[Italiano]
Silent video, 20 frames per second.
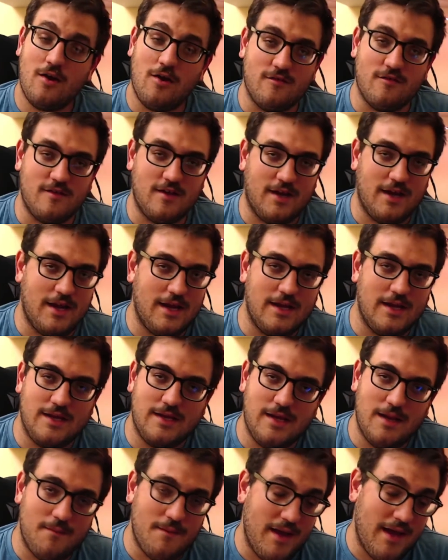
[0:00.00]
cosa che
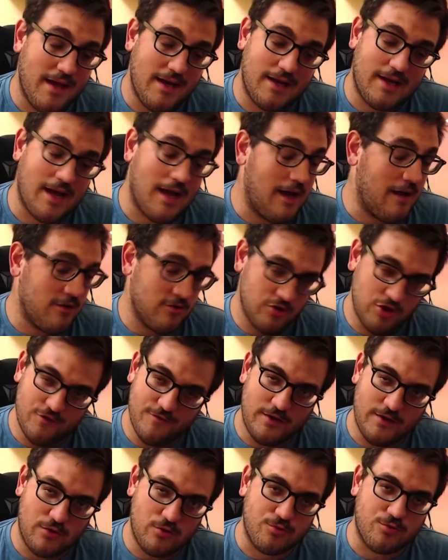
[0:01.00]
in America,
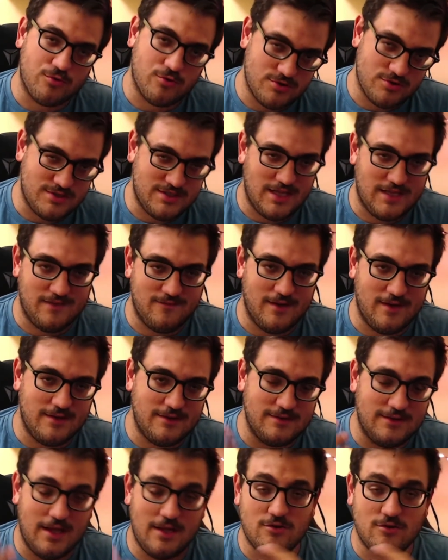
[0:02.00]
dove tutto sta
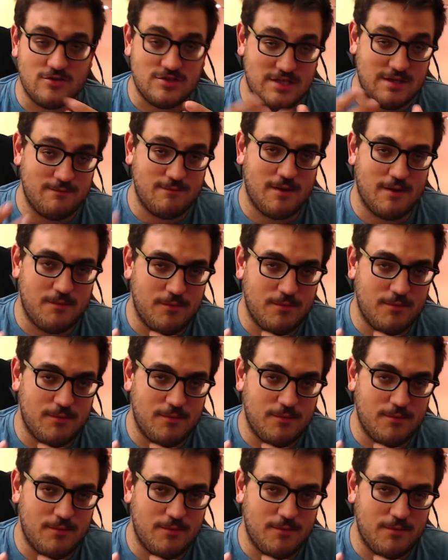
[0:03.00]
diventando sempre